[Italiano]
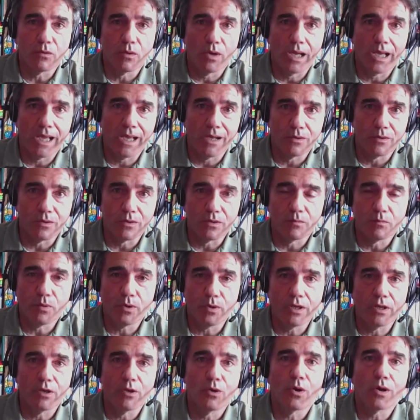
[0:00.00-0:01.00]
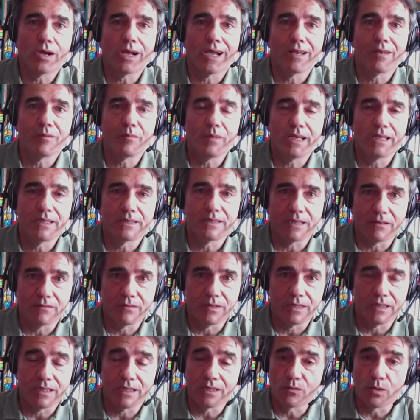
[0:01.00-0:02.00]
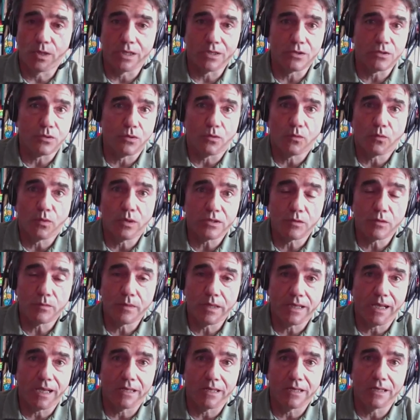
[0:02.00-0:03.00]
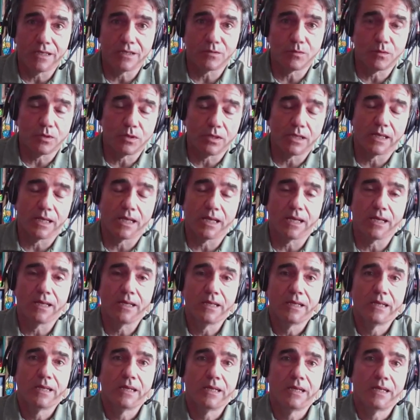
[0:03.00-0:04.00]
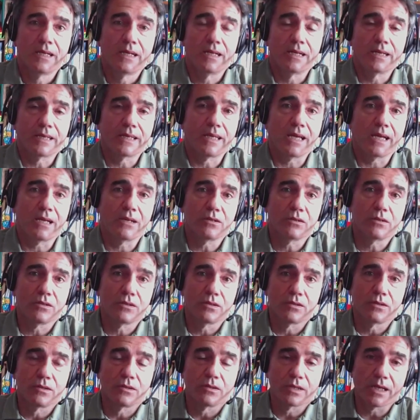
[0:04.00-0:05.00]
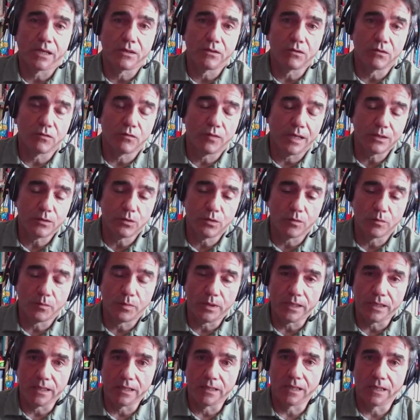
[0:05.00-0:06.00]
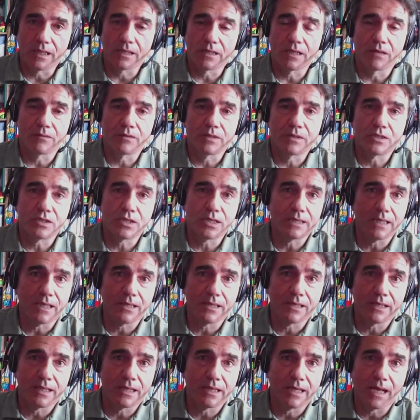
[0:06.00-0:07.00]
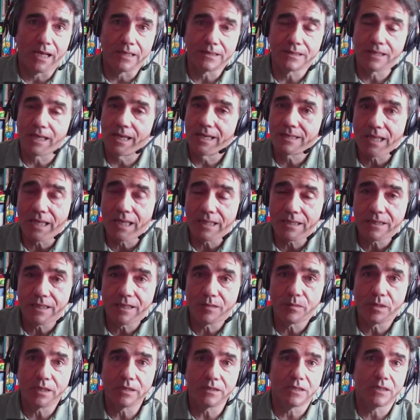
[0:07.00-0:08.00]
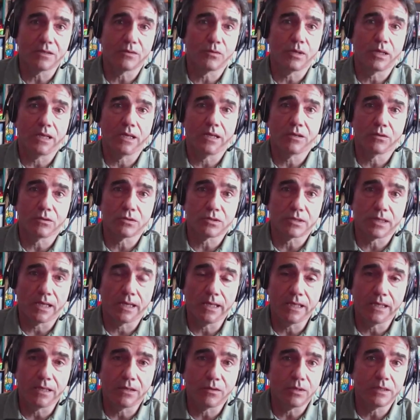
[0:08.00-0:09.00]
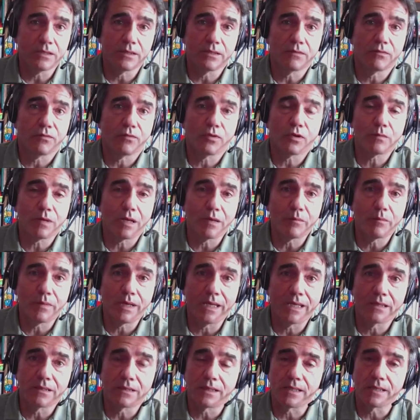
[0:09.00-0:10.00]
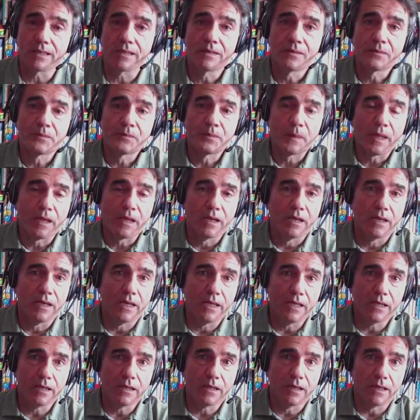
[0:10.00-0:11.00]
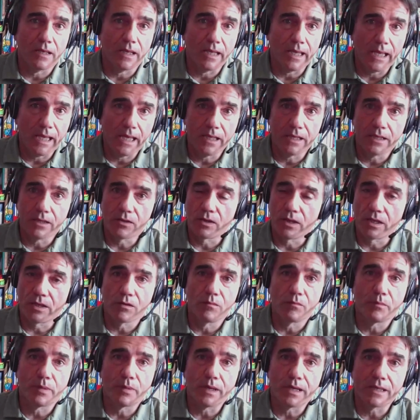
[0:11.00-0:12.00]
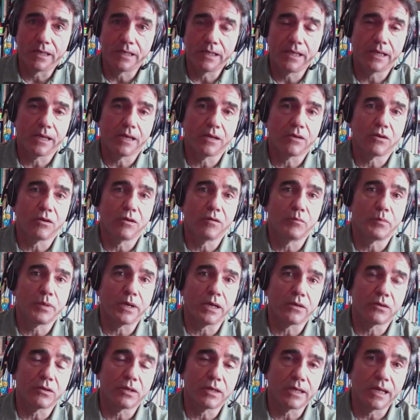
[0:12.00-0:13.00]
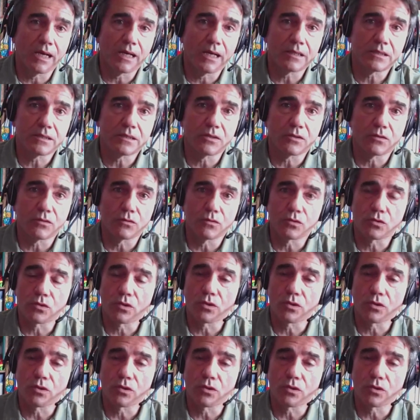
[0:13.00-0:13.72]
euro, poi localmente avviene questo. Questo meccanismo della, eh, che, hanno, che, hanno, fatto per la, la vicenda del gas è esattamente quella cosa lì, quindi formalmente le, eh, l'Enio, le compagnie che comprano il gas russo